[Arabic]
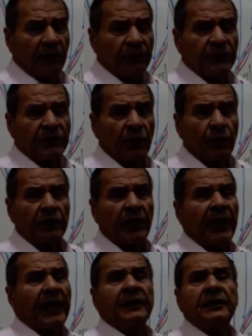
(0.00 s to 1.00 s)
في الثيرويد
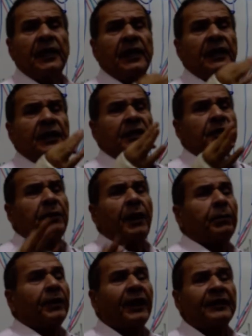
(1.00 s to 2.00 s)
جلاند
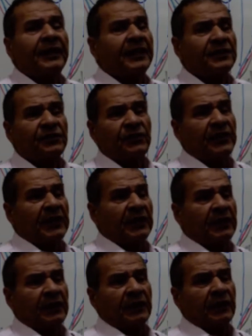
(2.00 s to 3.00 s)
يبقى بلادلس
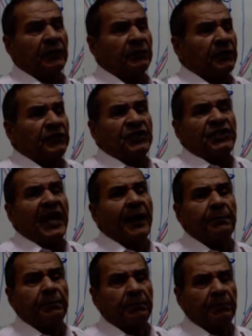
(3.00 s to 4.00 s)
فيلد مفيش
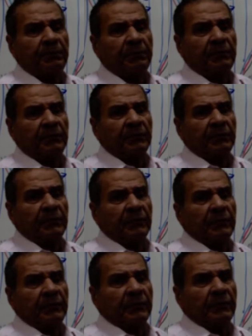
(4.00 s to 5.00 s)
دم
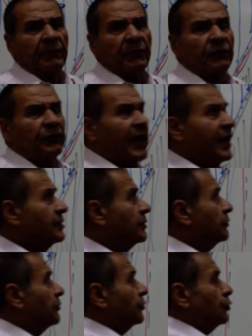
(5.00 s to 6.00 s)

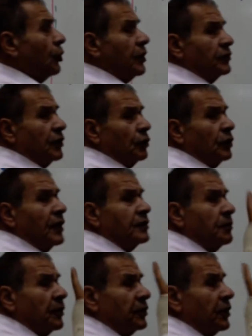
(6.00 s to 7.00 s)
فلازم في الدورينج ثيرويد
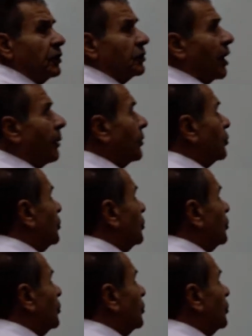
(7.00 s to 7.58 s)
لازم الاثنين يتربطوا